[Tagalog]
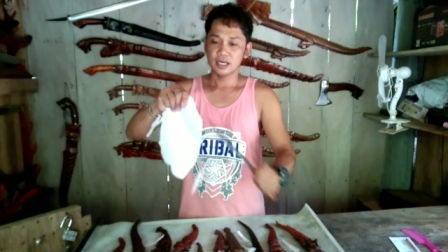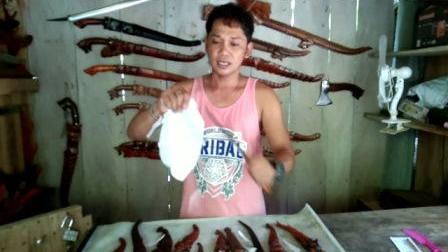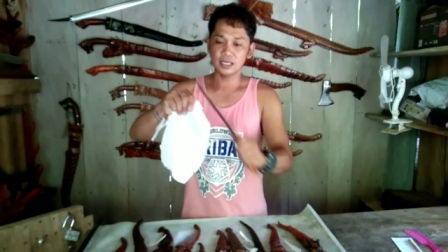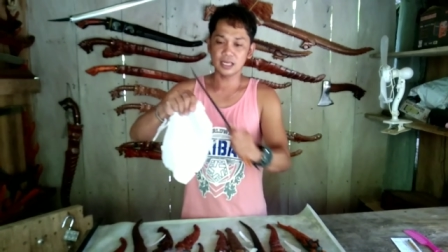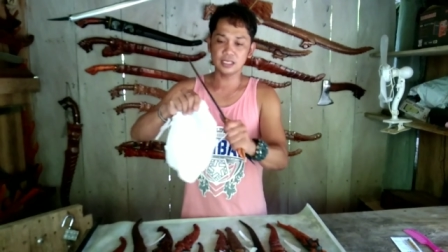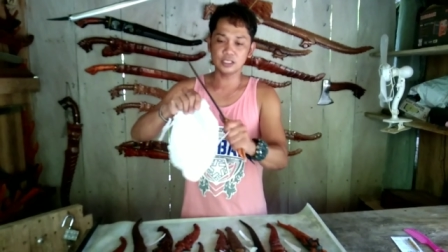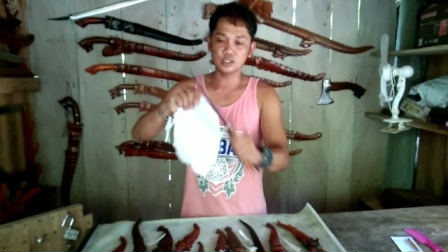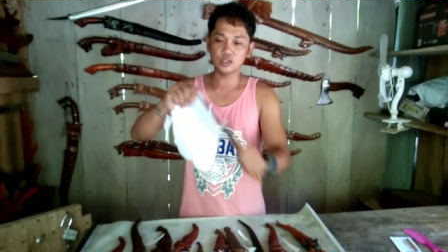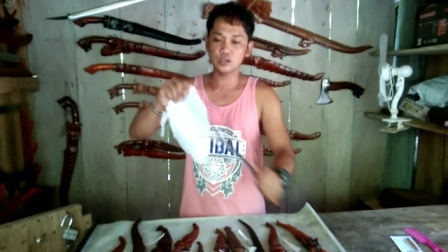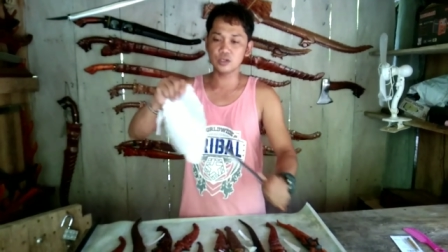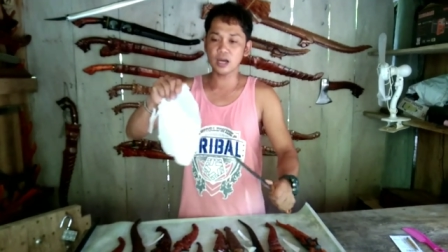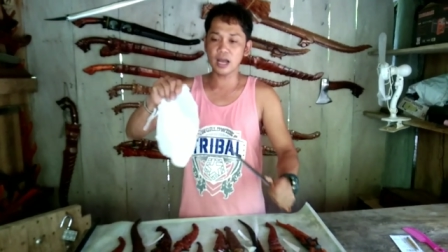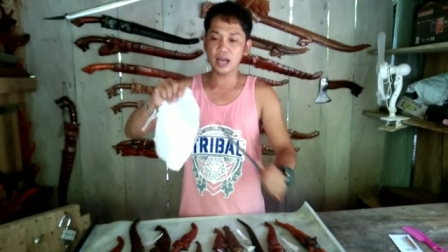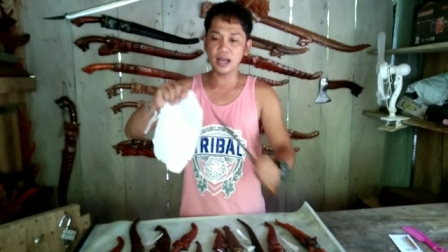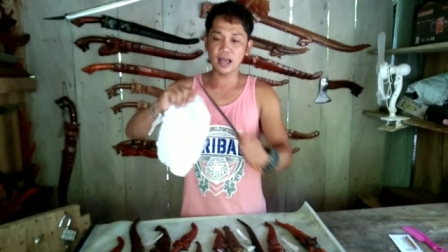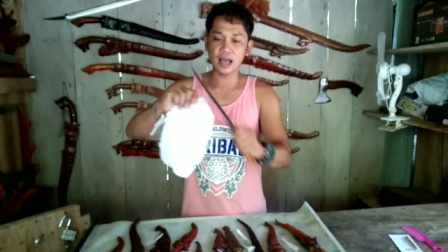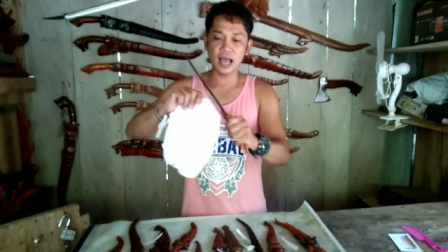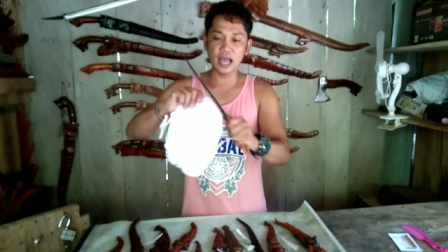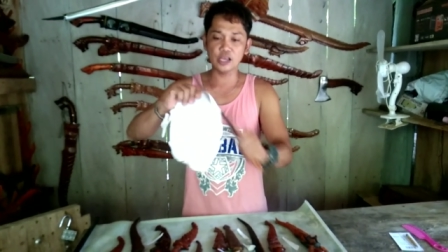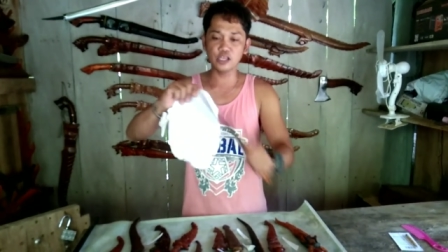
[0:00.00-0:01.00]
Ayan, so
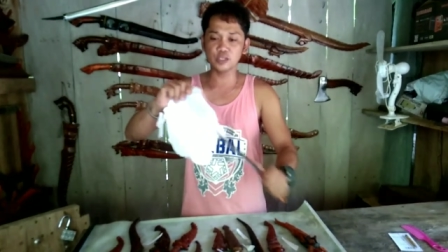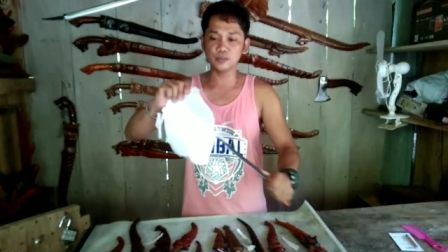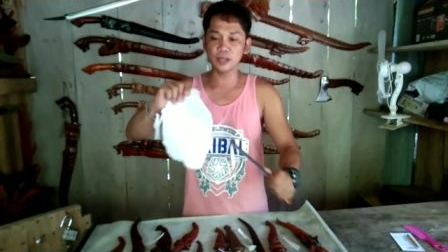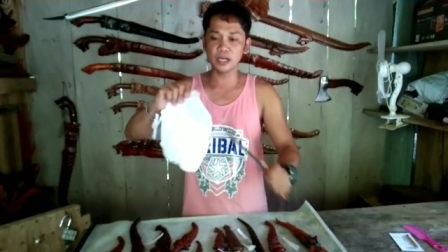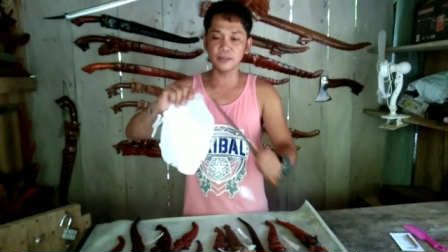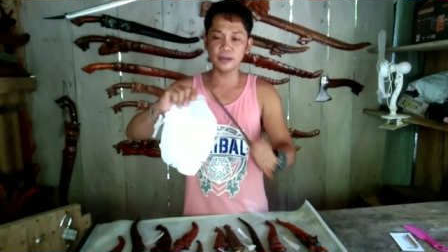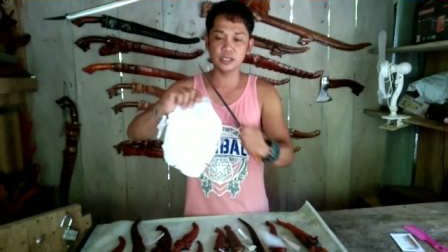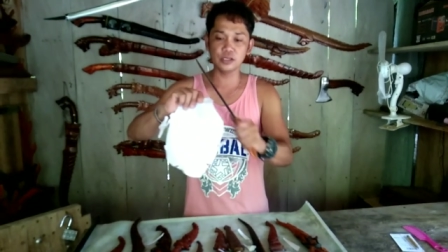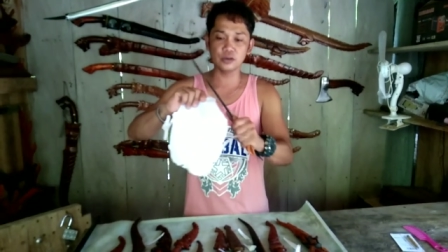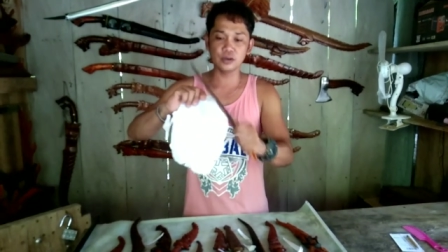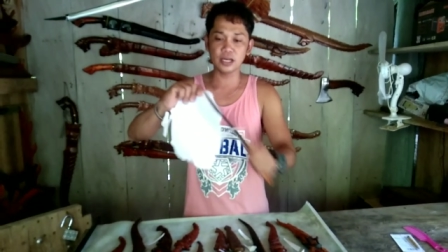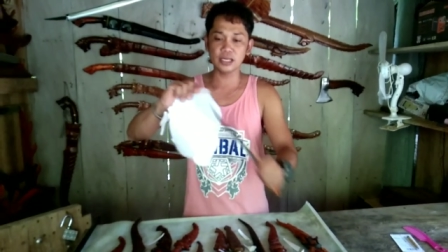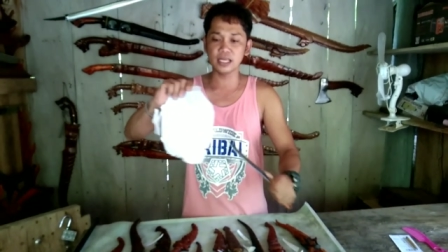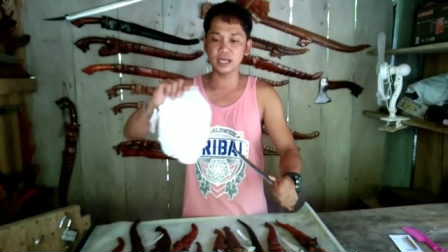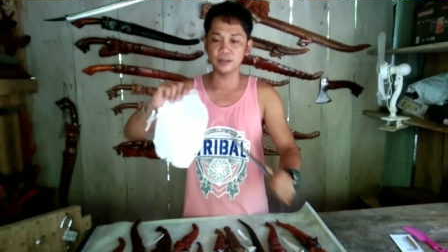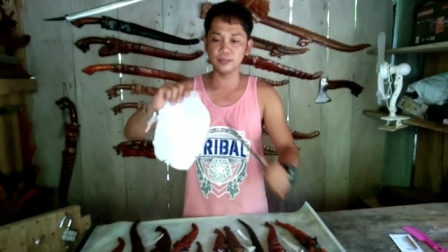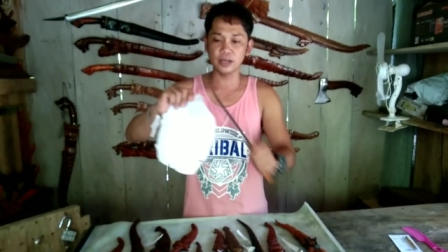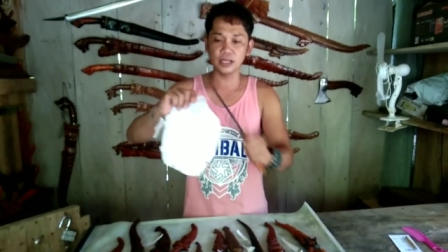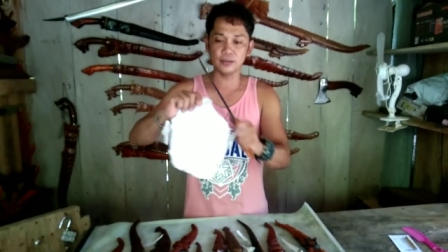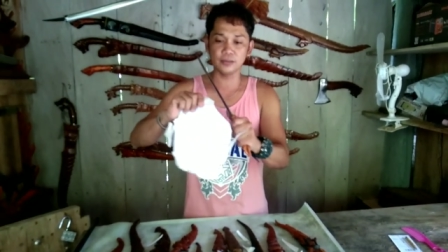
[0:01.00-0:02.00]
ayos pa naman yung
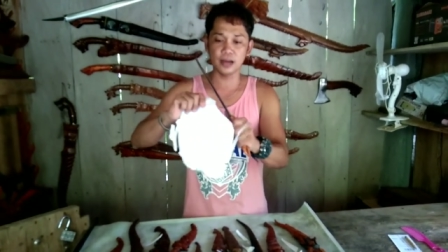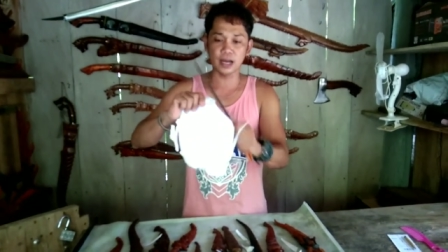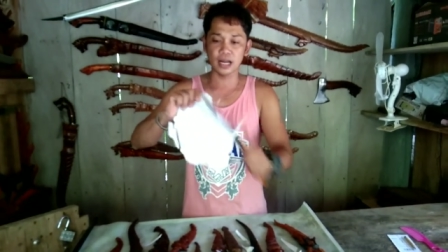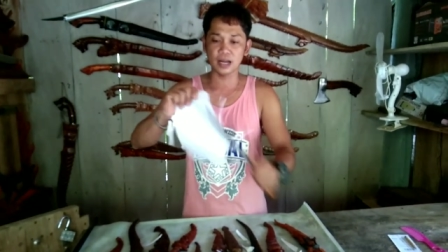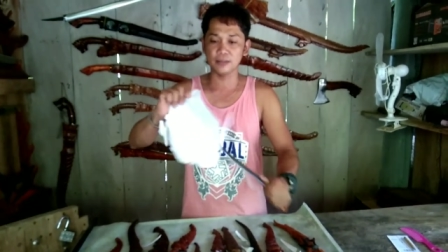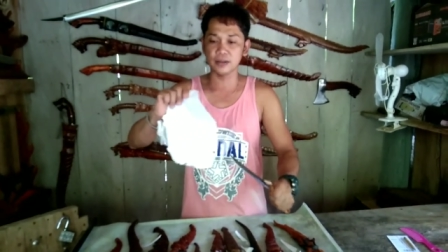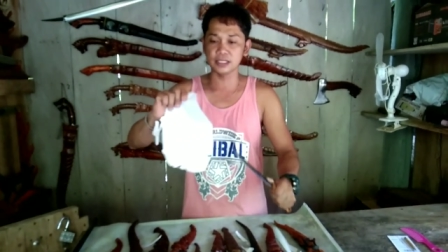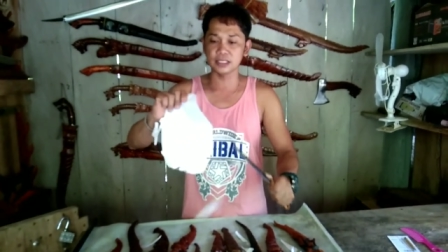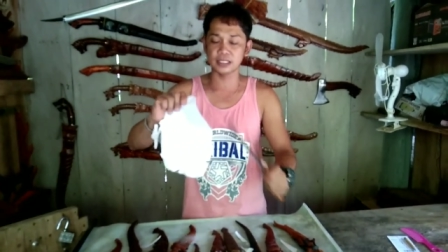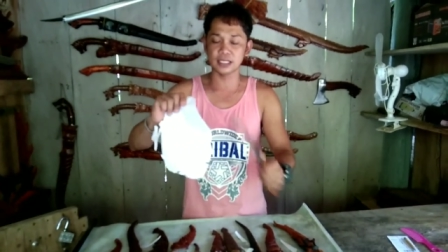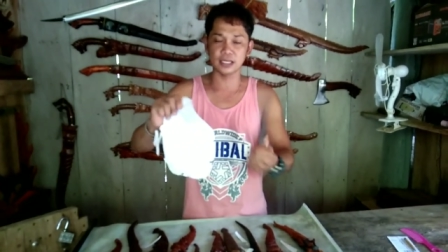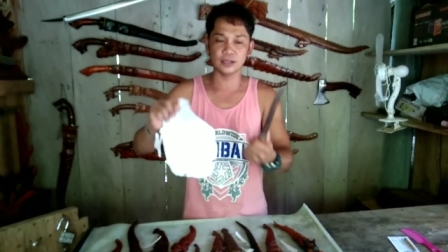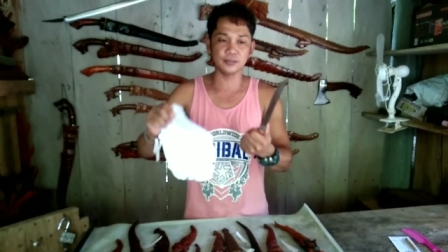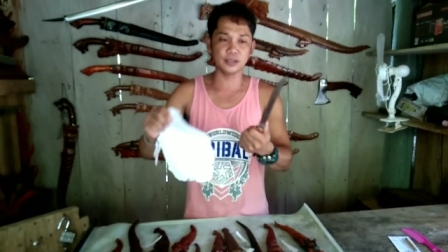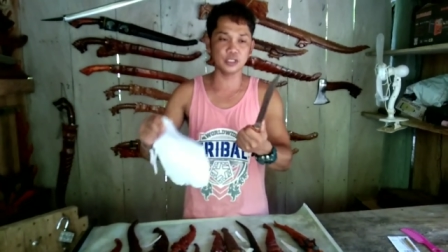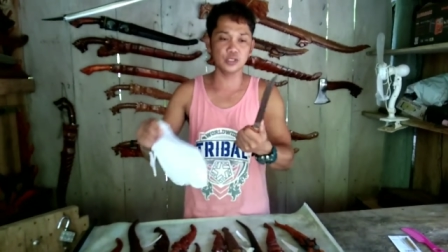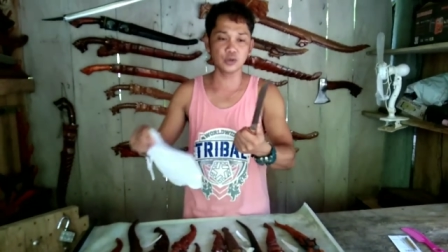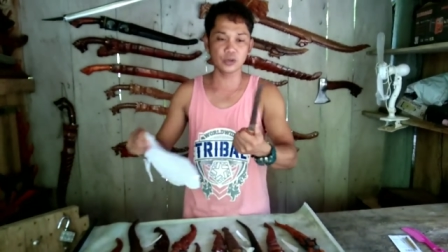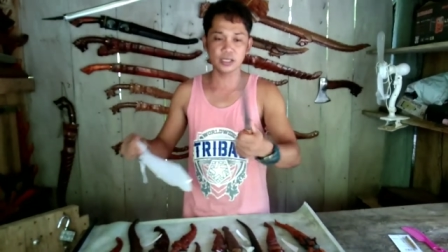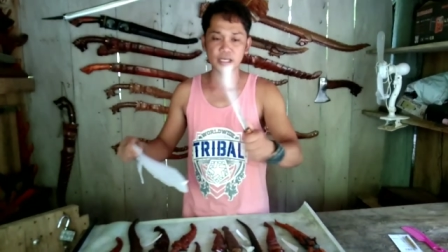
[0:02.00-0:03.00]
kanyang blade mga kamaster.
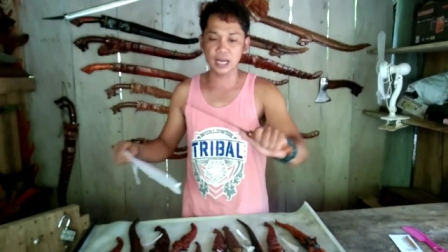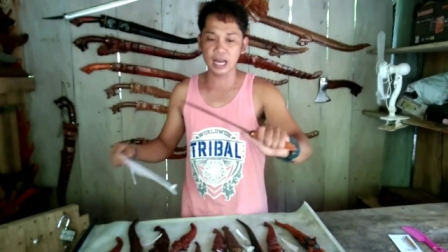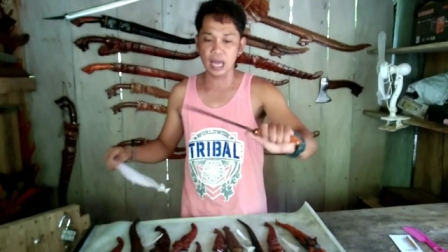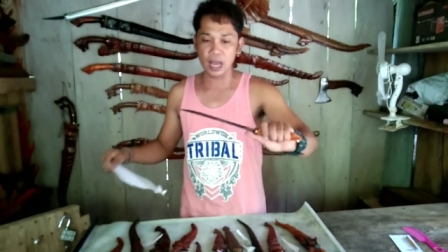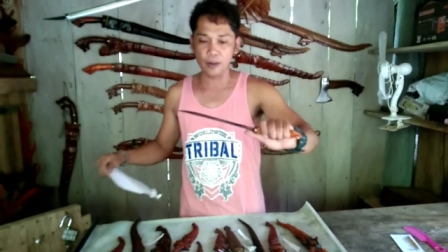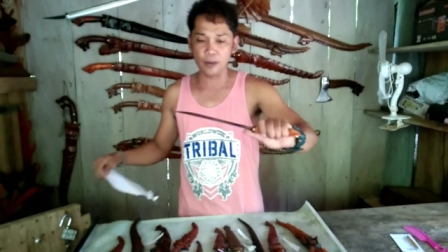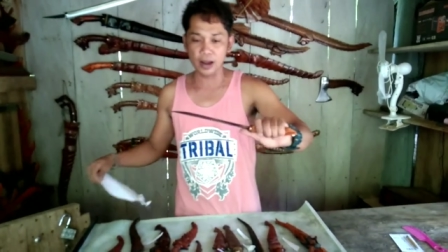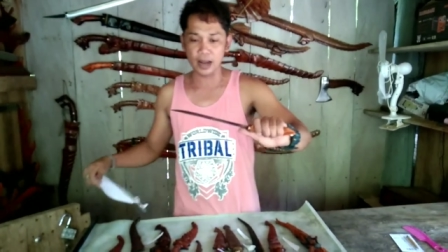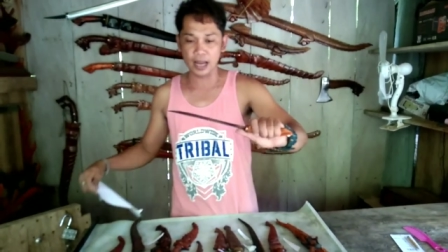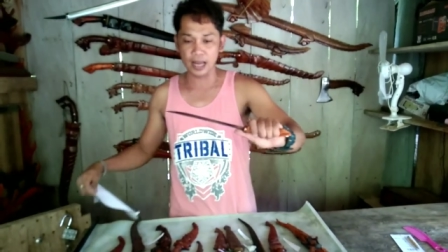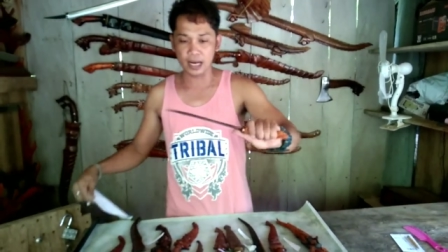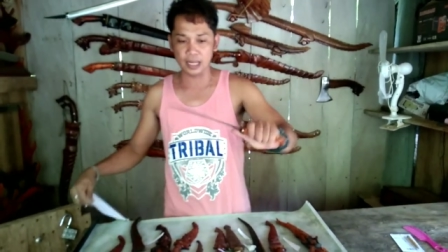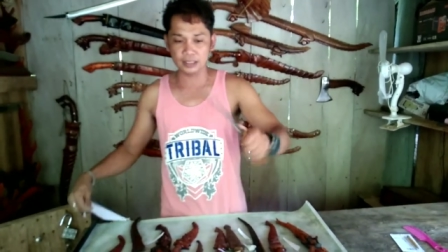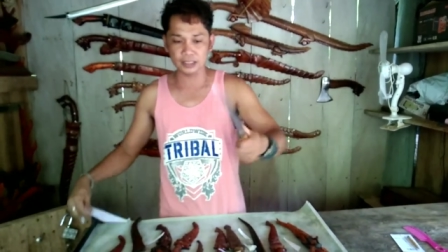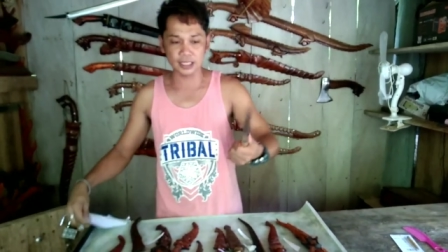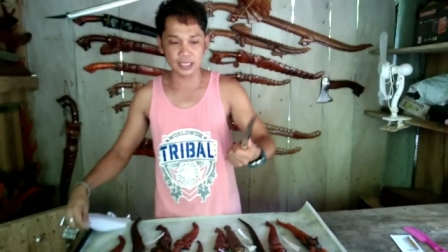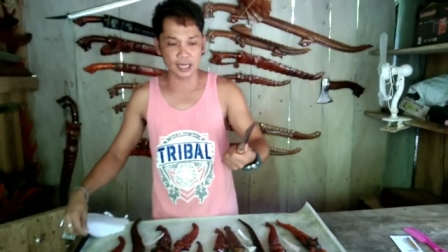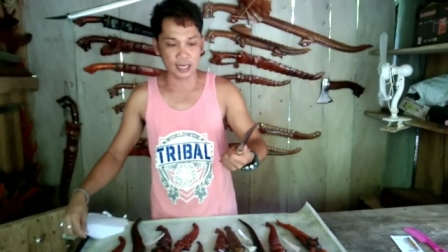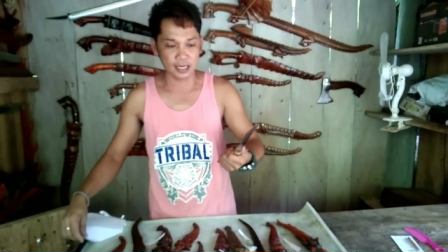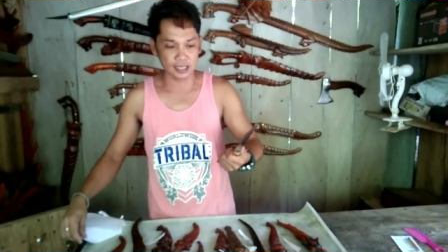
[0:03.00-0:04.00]
Medyo kinalawang nga
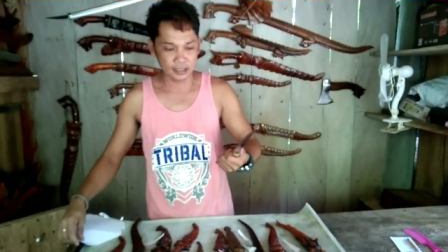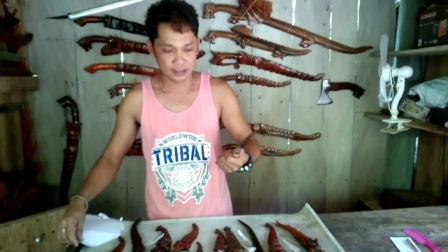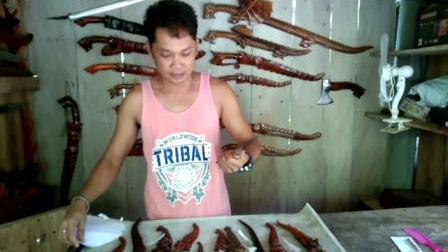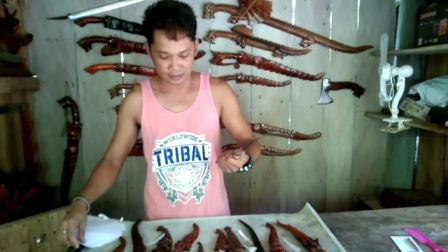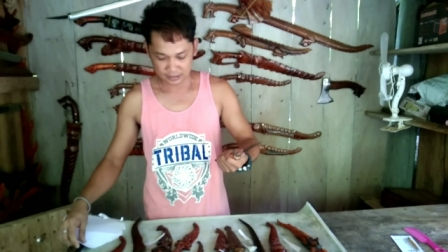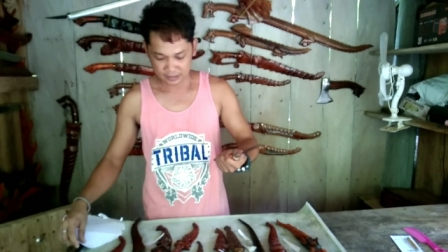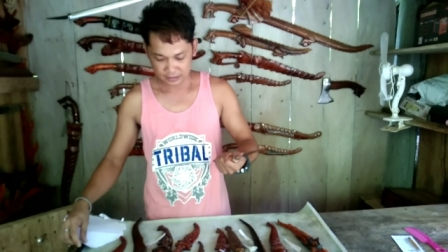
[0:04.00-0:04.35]
lang sila.